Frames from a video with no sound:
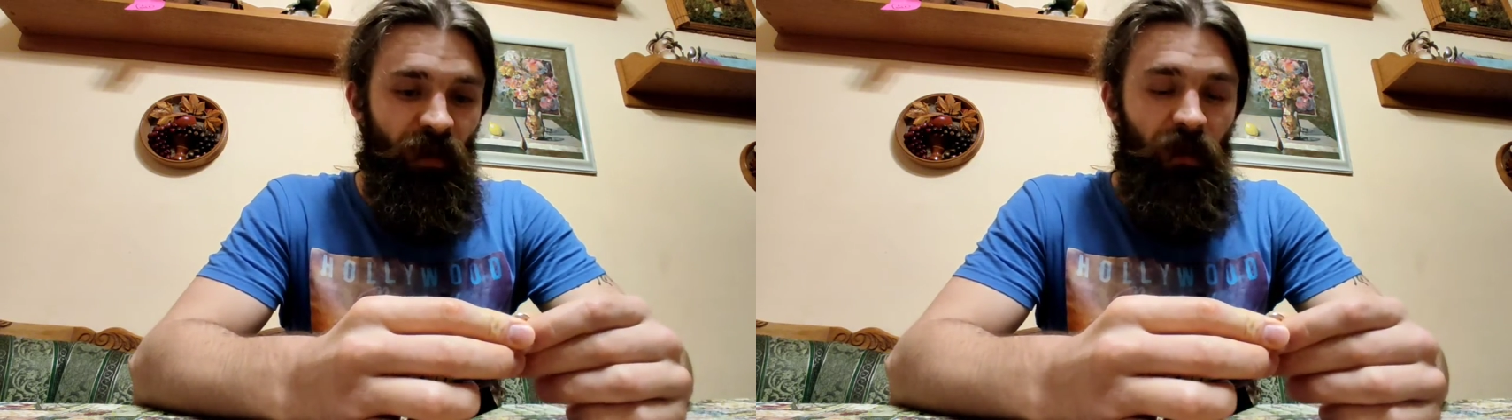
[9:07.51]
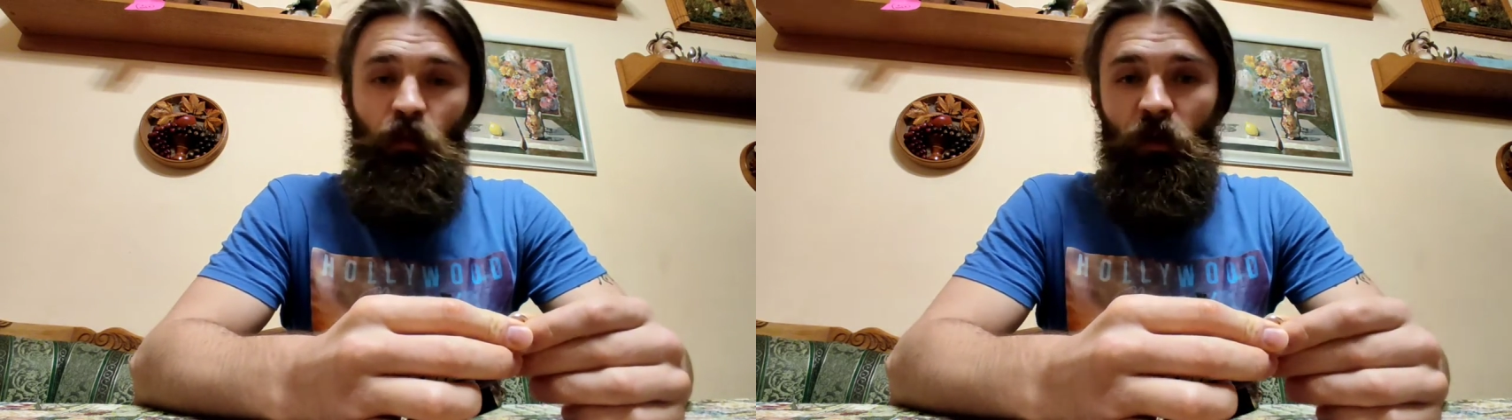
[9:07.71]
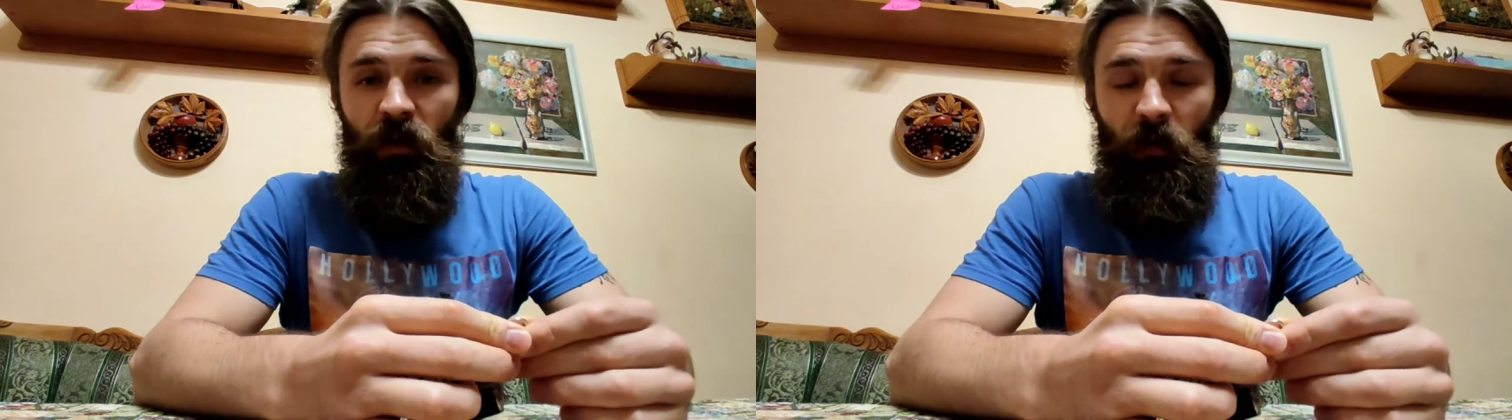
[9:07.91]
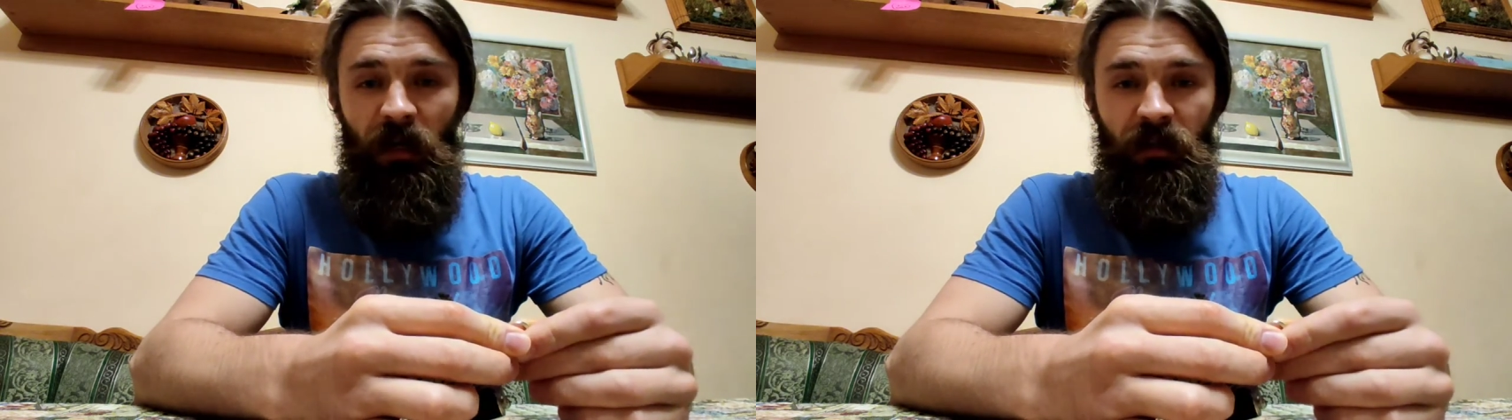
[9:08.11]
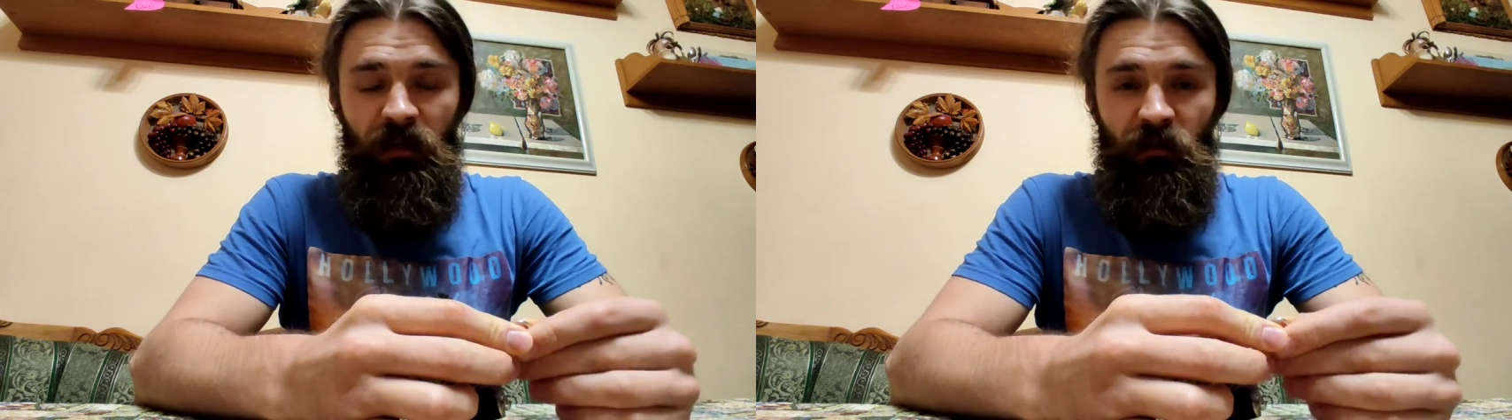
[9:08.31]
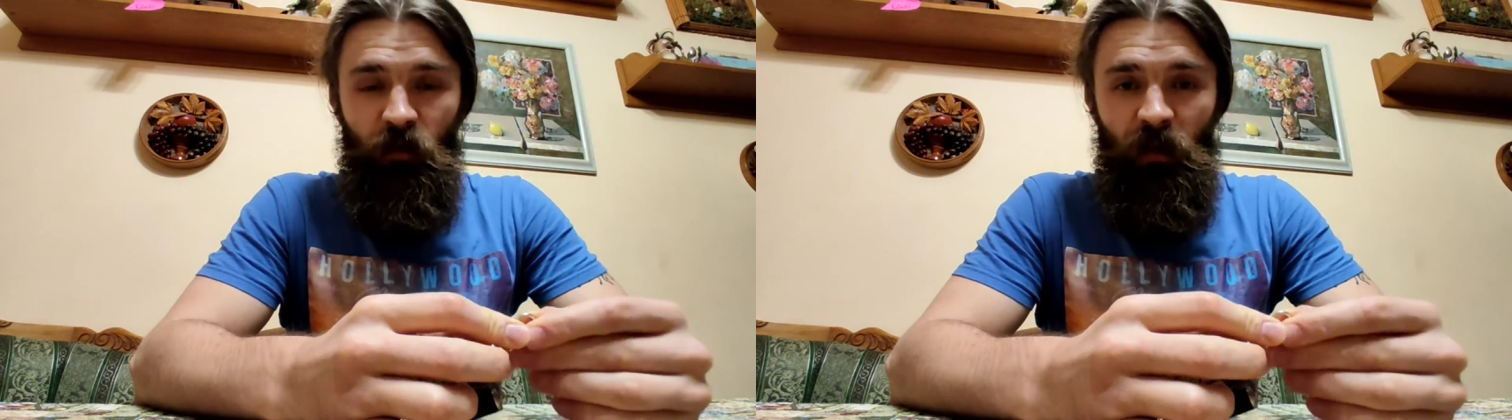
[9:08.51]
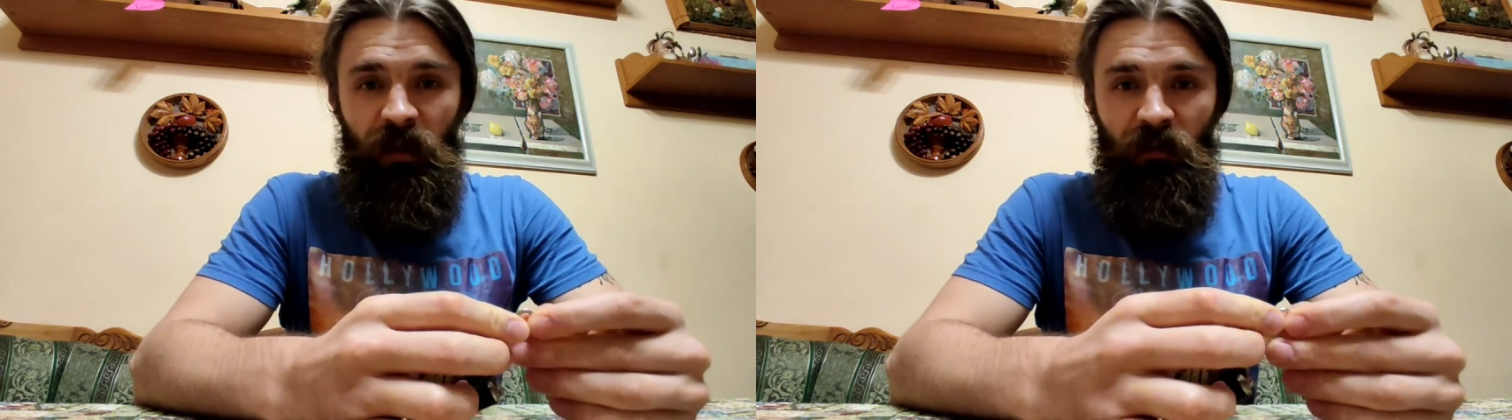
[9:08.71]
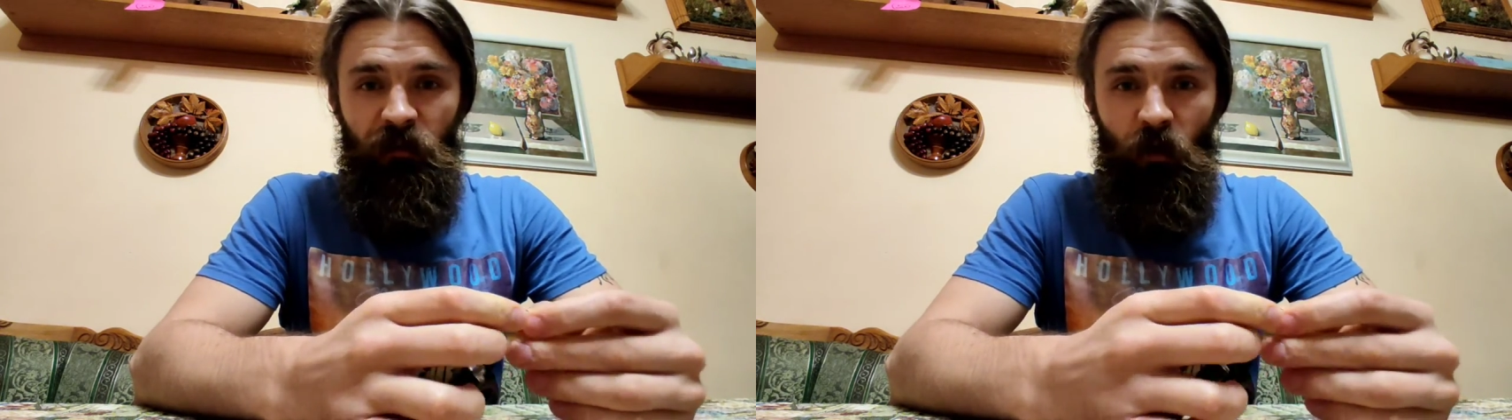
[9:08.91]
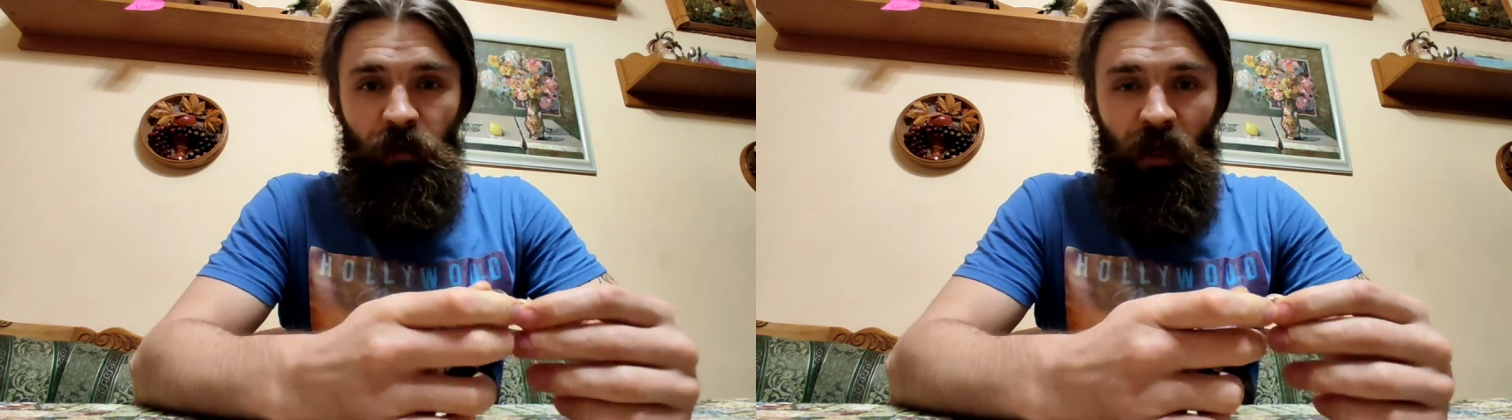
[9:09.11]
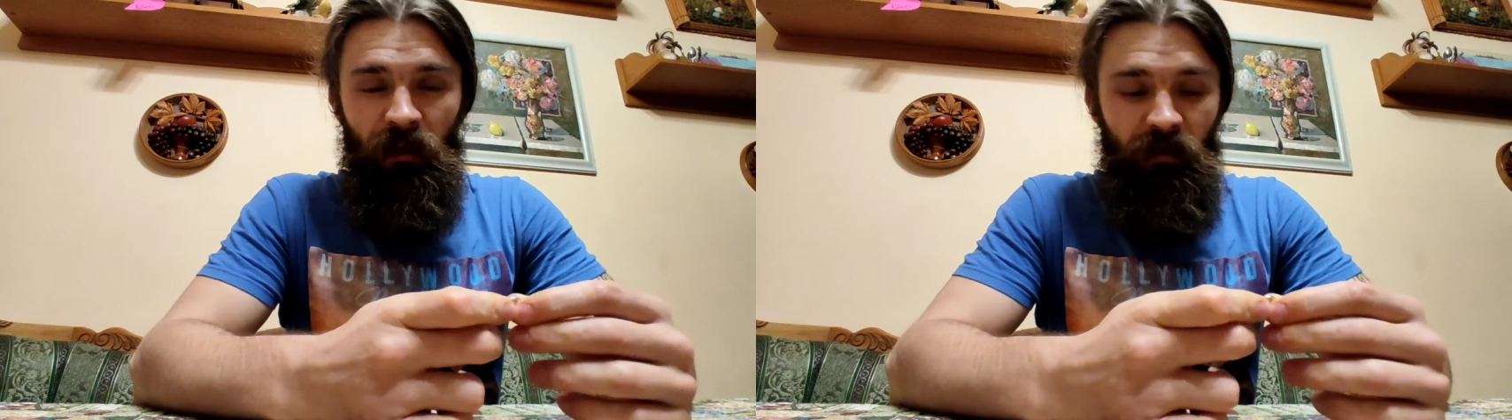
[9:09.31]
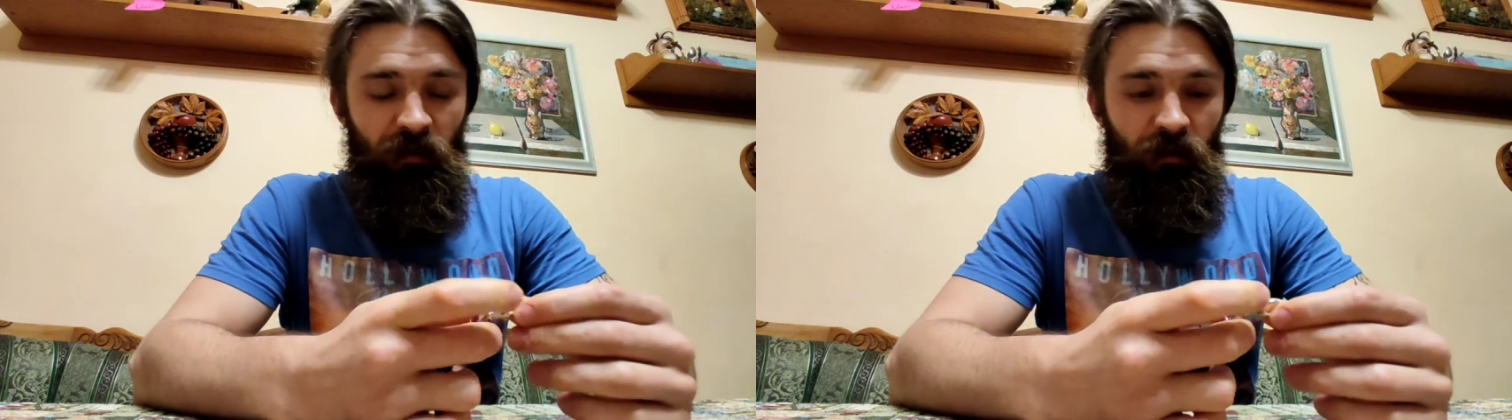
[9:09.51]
ребенок маленький все подряд в рот тянет,